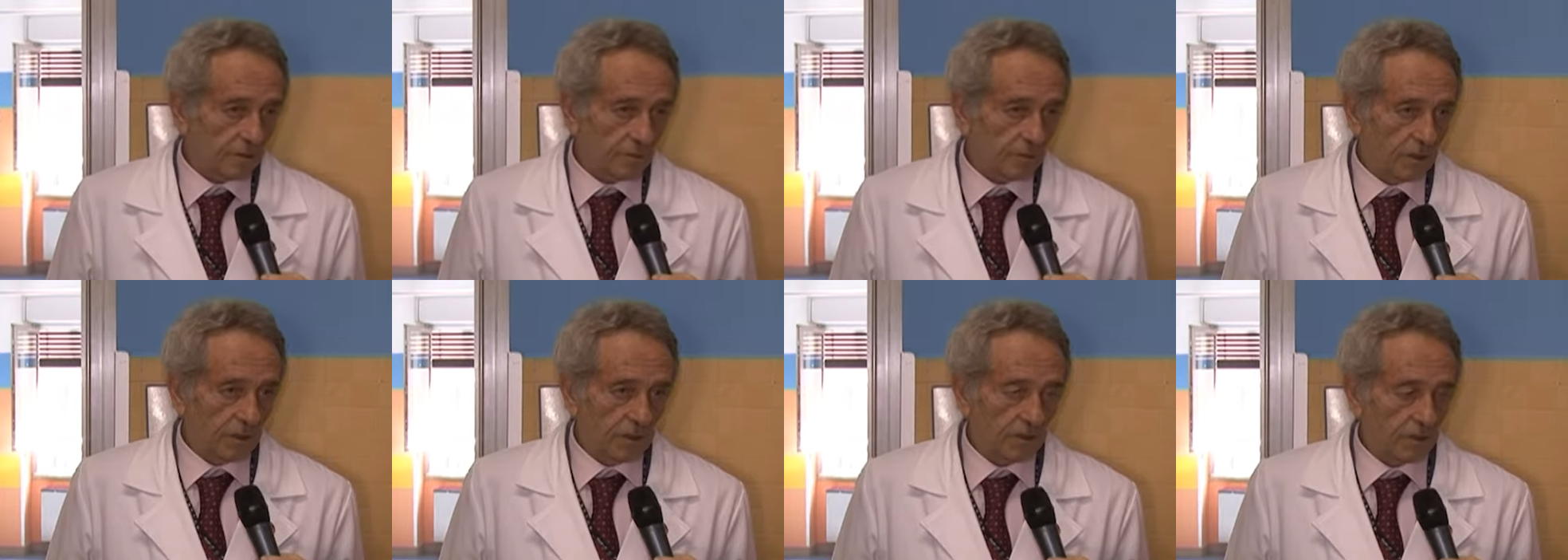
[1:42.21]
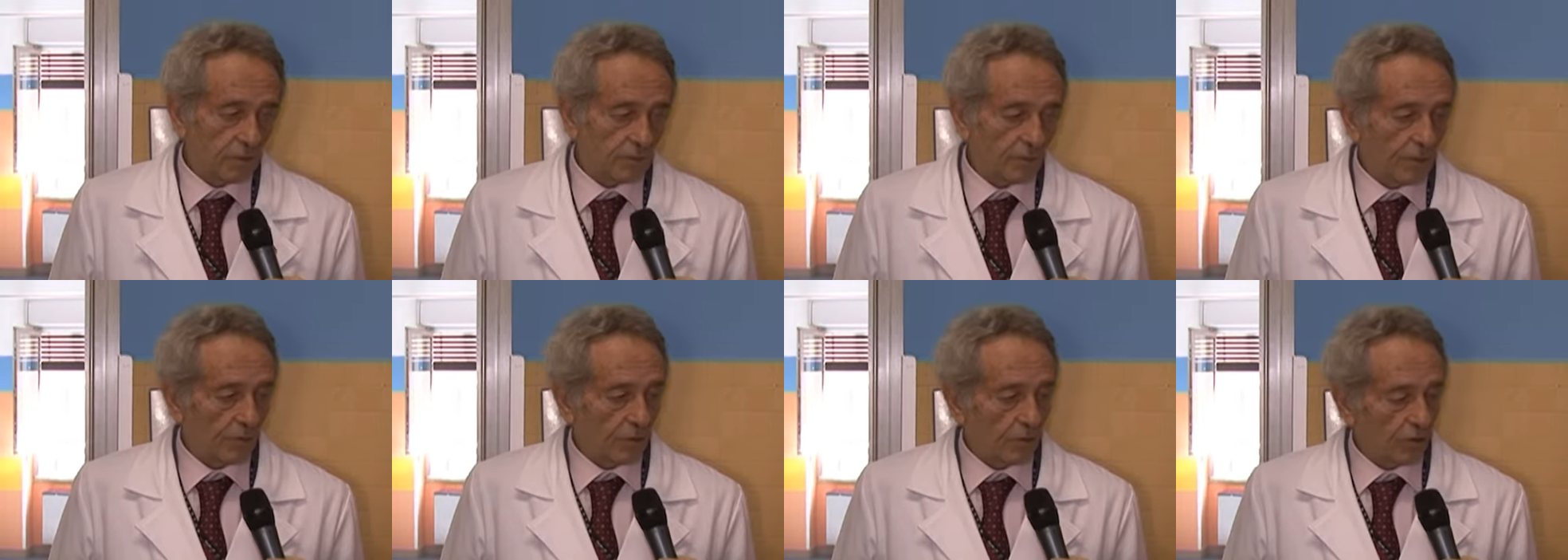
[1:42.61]
quindi
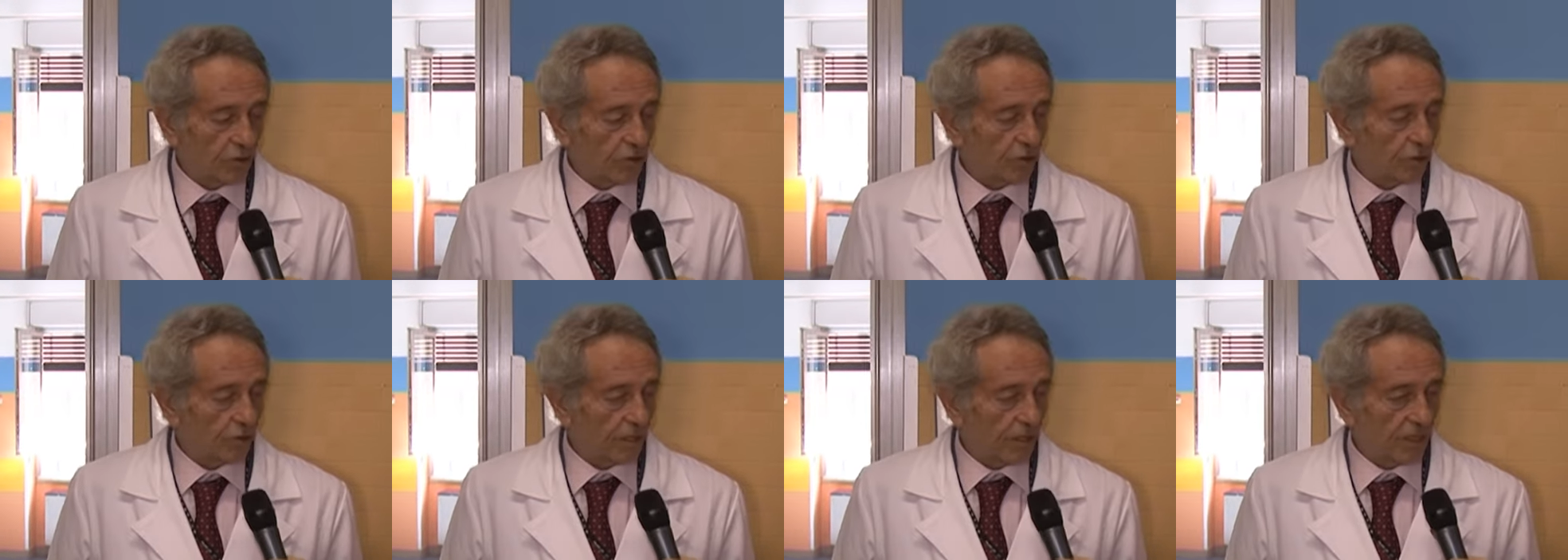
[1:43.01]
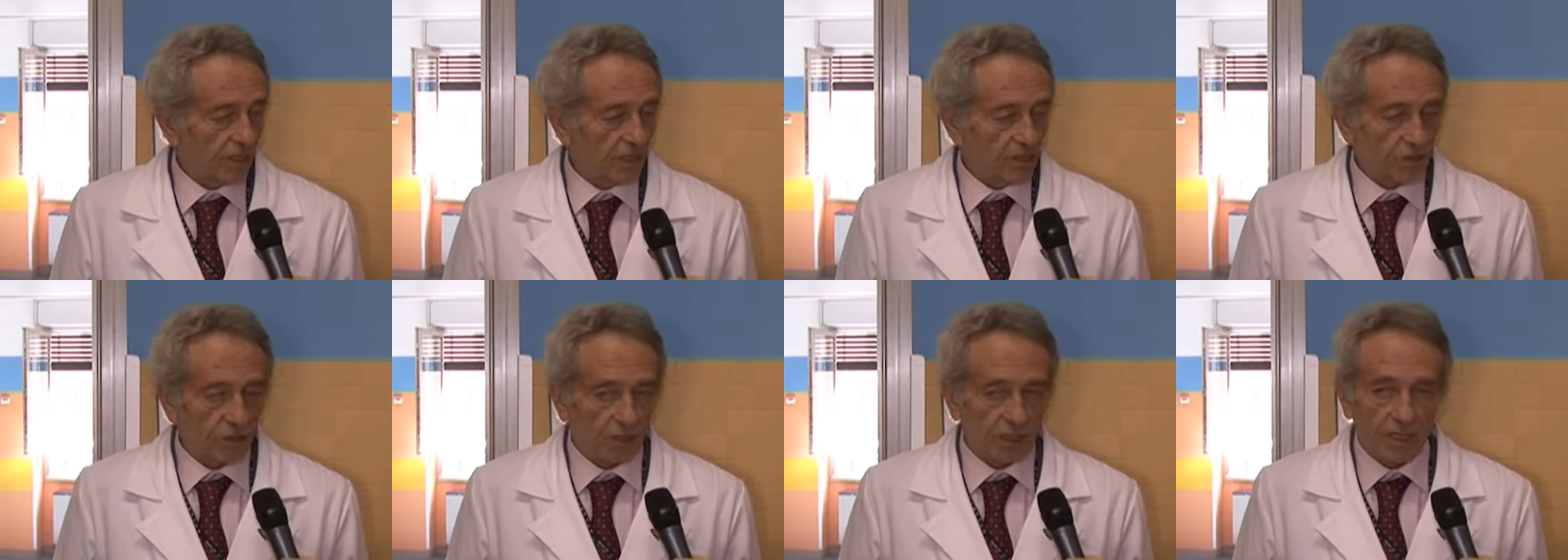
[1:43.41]
sappiamo che c'è una
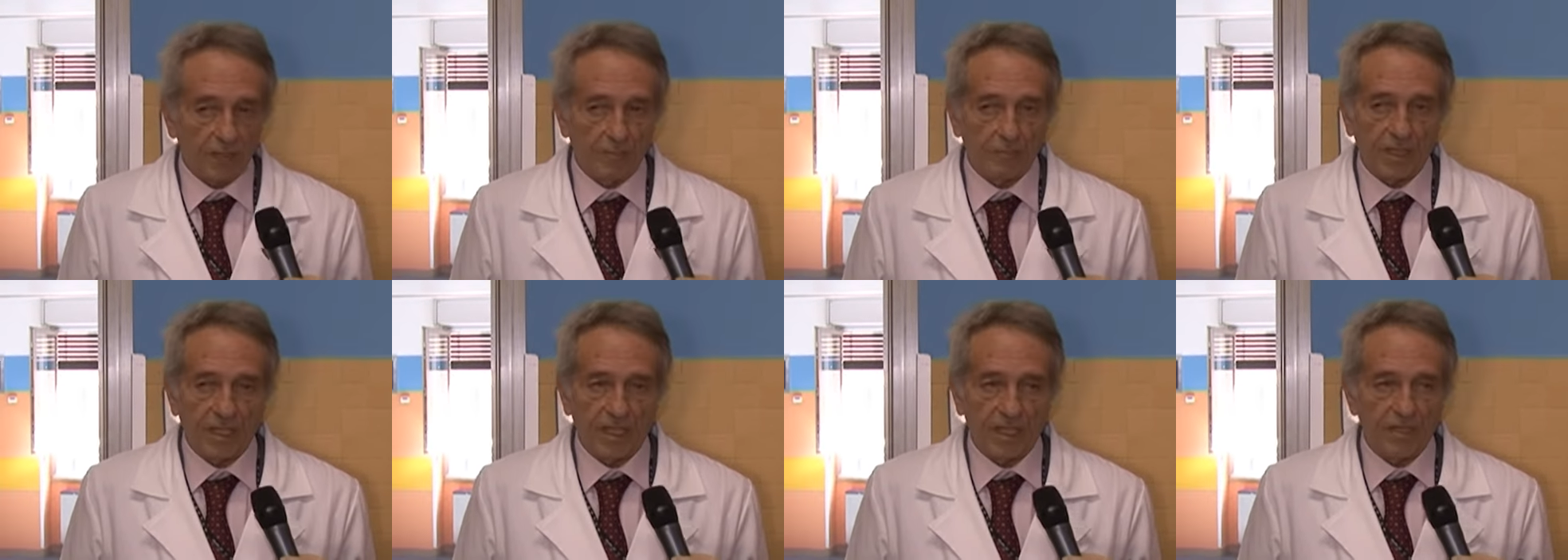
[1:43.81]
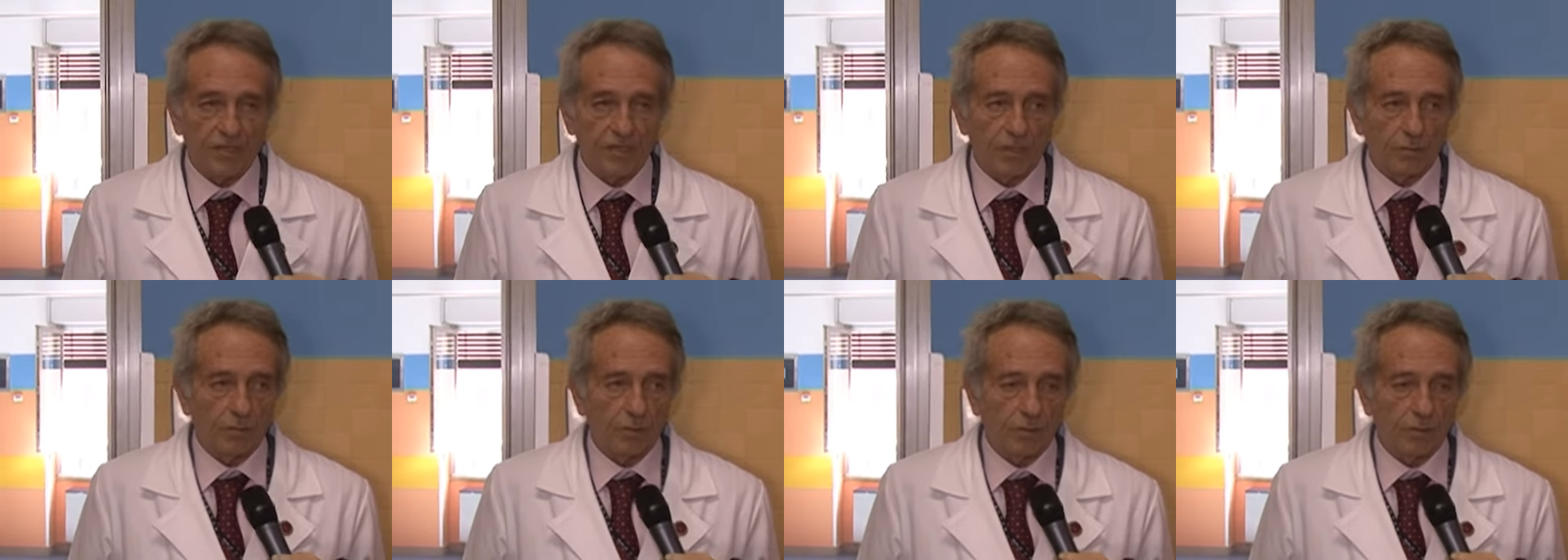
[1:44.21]
crisi nel paese,